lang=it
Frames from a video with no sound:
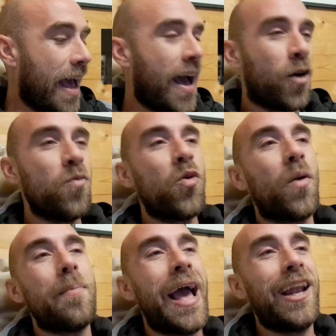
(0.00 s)
È
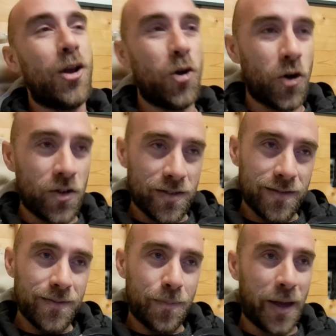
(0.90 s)
comunque bello
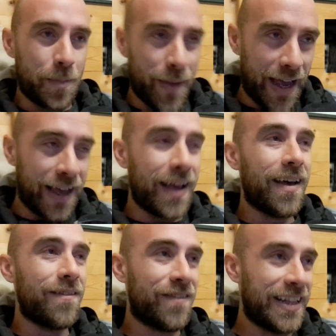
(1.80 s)
per me
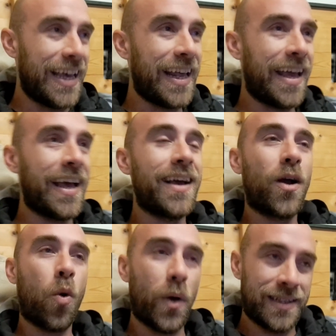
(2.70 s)
vedere
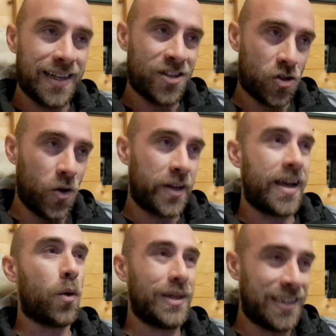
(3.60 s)
questa
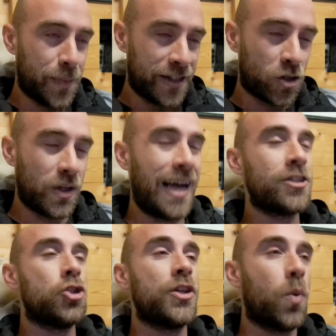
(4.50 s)
storia, questi
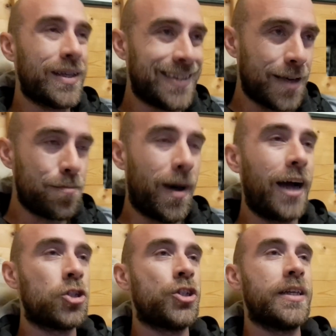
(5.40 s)
personaggi, queste
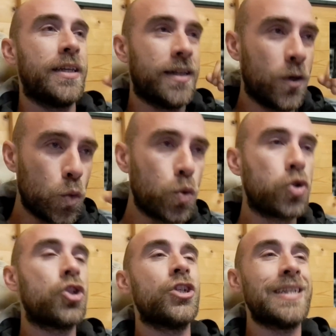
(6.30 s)
immagini
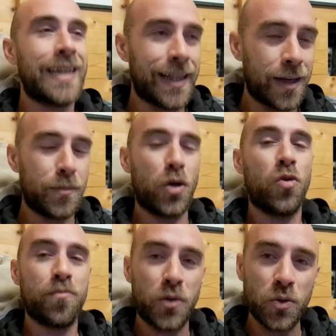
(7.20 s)
uscire dal mio
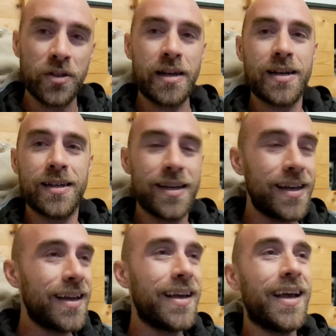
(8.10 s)
computer.
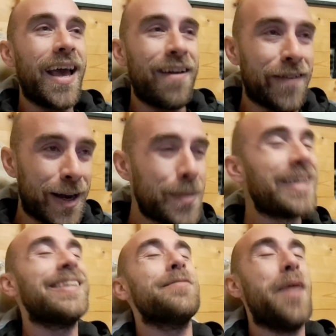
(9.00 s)
È
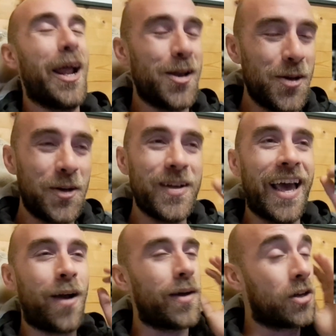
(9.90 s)
veramente bello,
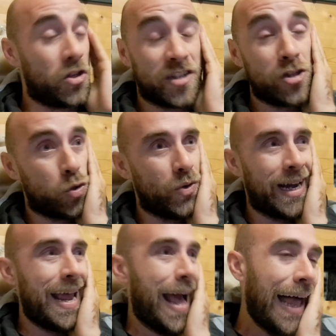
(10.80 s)
è qualcosa di
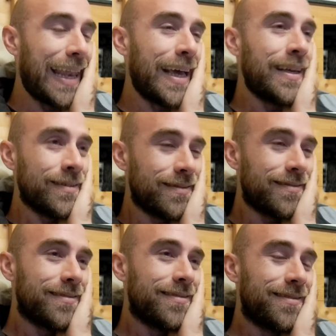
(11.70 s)
surreale,
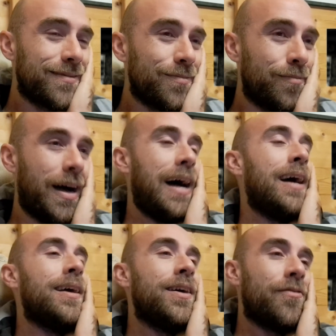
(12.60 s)

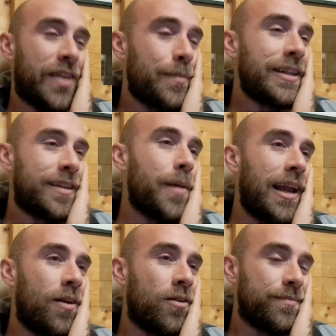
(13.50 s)
ma veramente
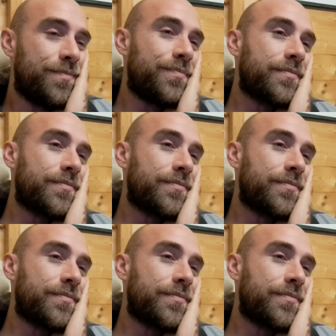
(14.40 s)
bello.